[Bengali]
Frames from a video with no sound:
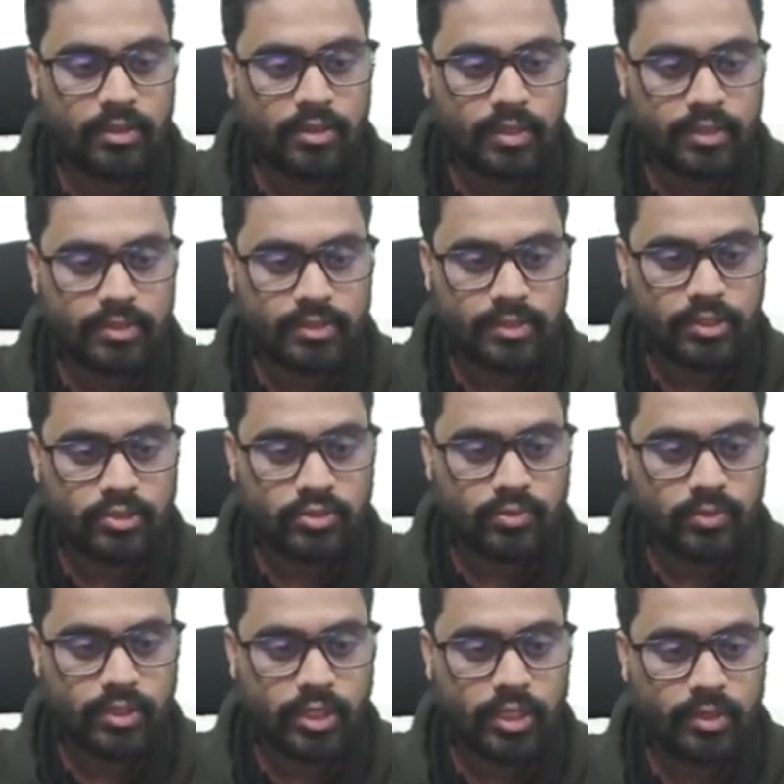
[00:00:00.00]
ক্লাস আন্ডার
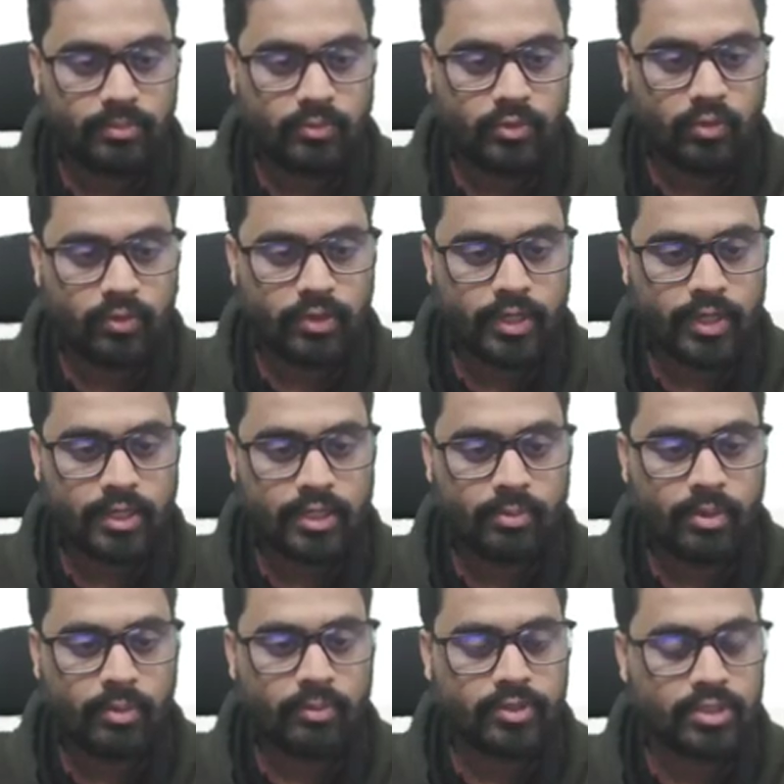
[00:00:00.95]
স্কোর নেম কন্ট্যাক্ট
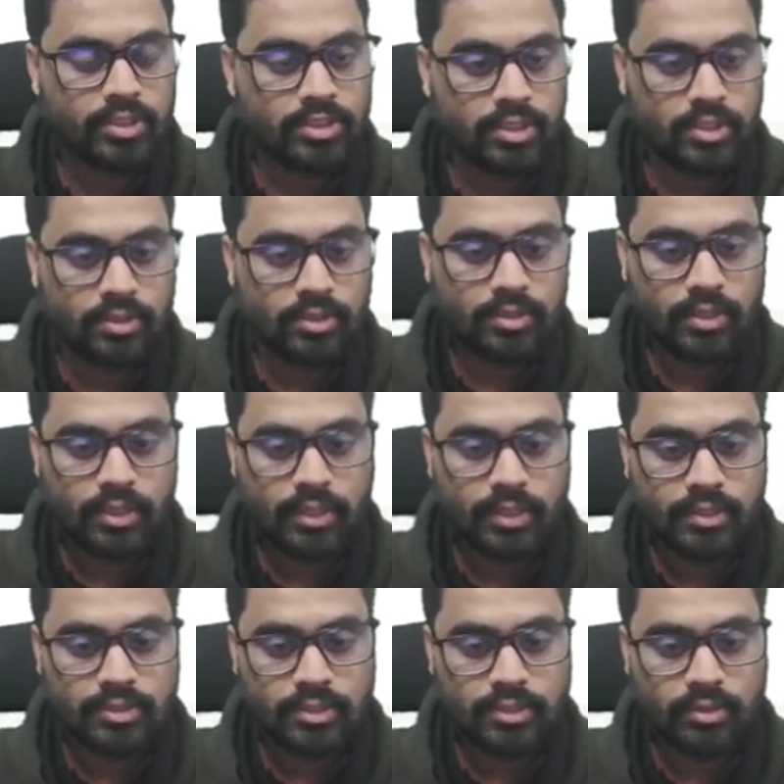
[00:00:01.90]
নেম এবং ডিস্ট্রিক্ট
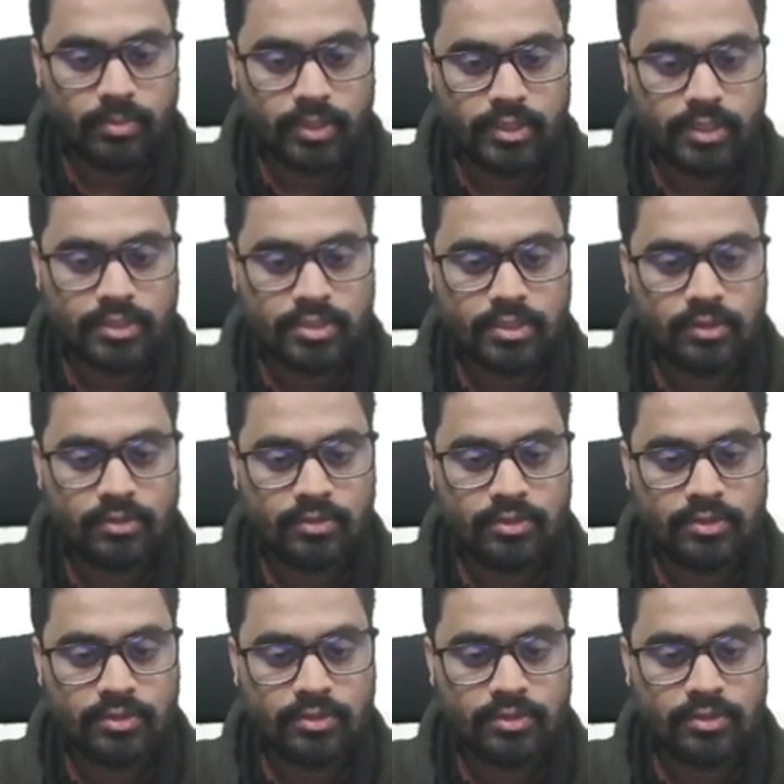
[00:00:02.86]
এখানে যে টেবিলটা ছিল